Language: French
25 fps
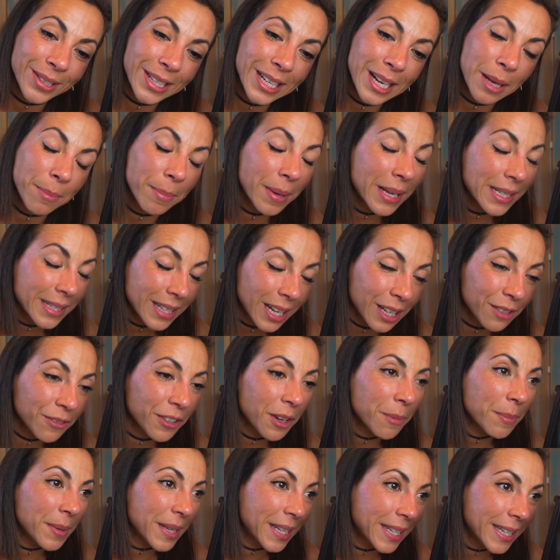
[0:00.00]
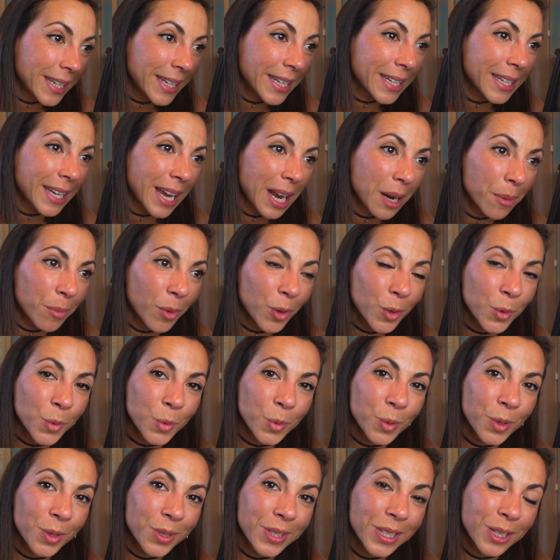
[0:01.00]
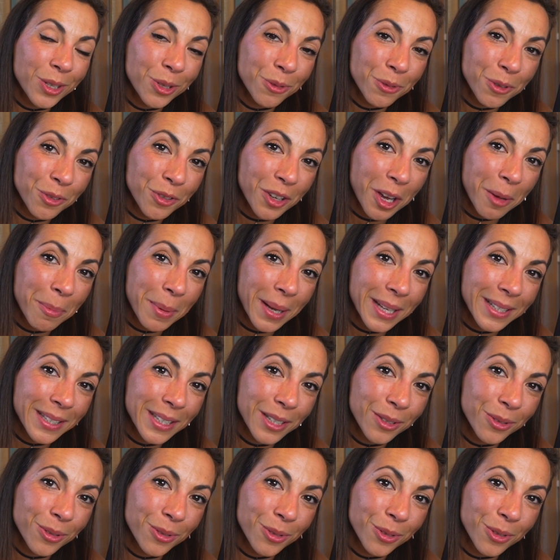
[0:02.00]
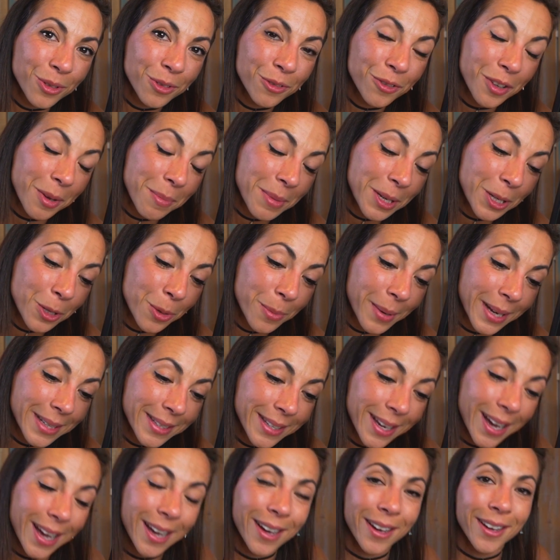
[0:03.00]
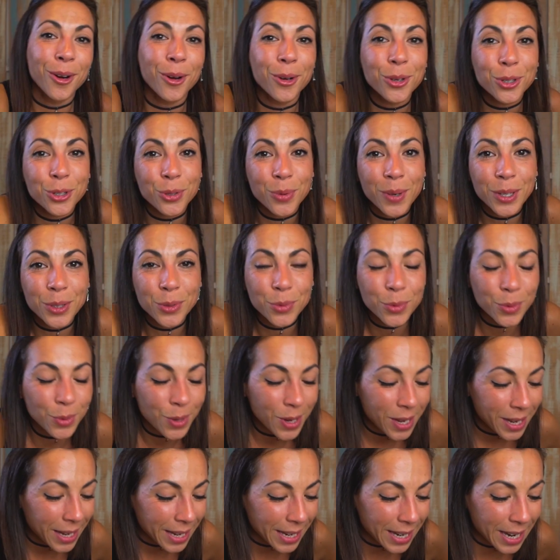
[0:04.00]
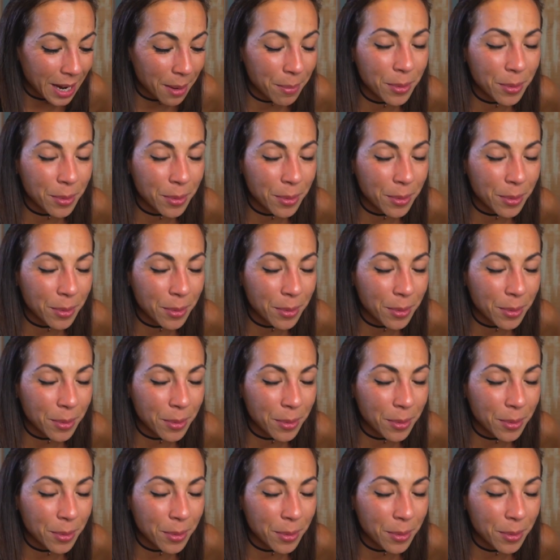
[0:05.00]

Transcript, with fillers: On est la Bastard Family également, donc si tu veux faire partie d'une famille de bâtards, rejoins-nous et